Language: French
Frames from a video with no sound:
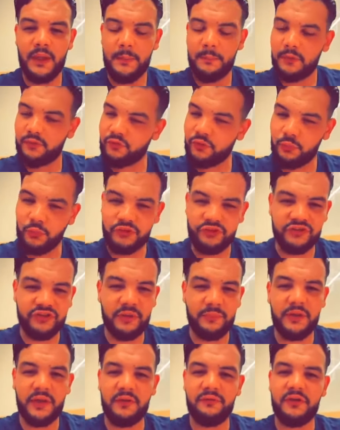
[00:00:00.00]
Parce que moi, j'ai
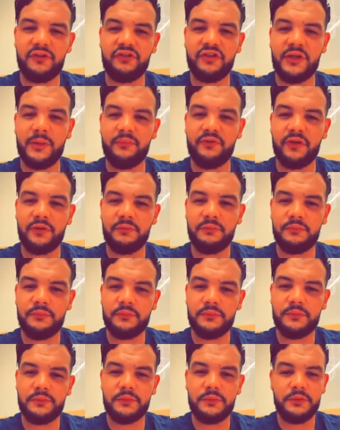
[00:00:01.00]
jamais réfléchi comme ça.
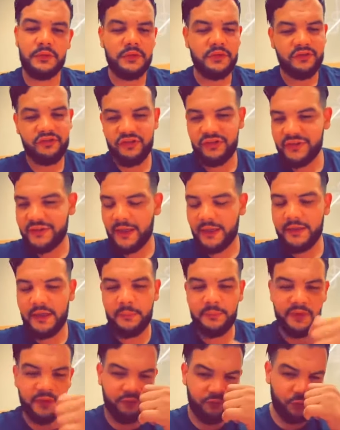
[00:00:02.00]
J'ai une
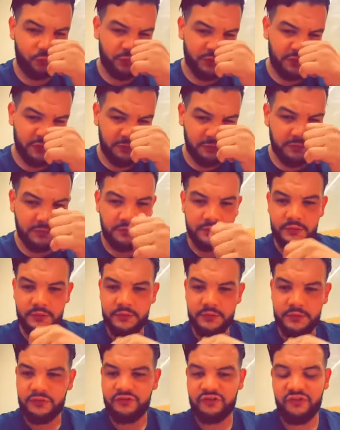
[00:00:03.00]
carrière bien fournie,
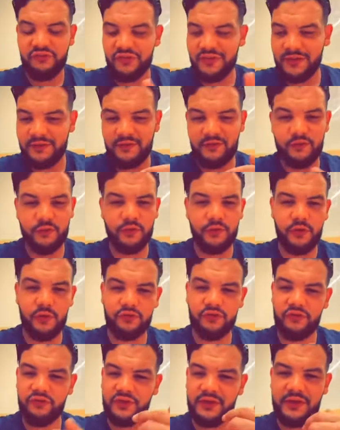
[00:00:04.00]
j'ai fait des disques
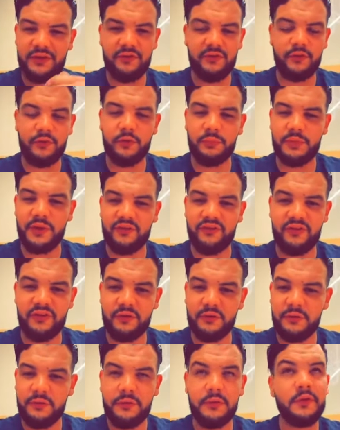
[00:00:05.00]
d'or, j'ai fait des disques de
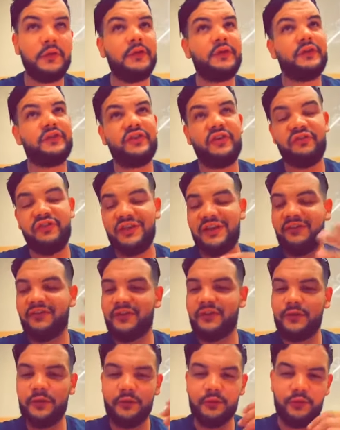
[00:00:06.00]
platine, j'ai fait des
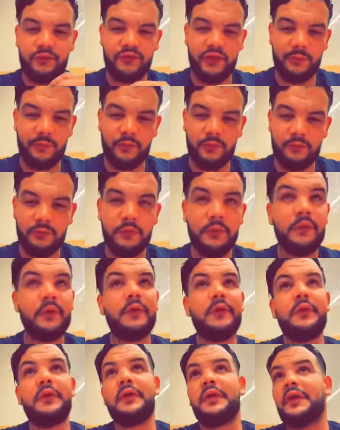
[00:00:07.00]
singles de diamant.
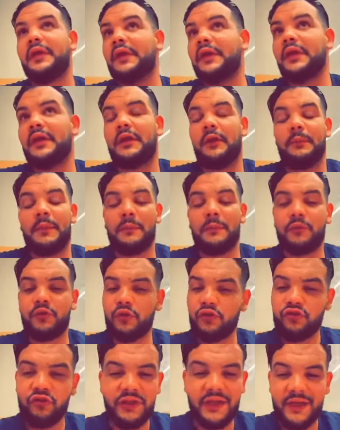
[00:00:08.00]
Et en même
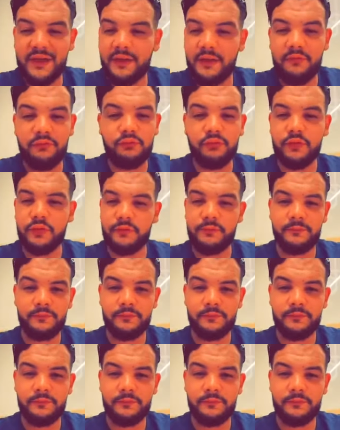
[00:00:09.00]
temps, j'en ai rien à foutre.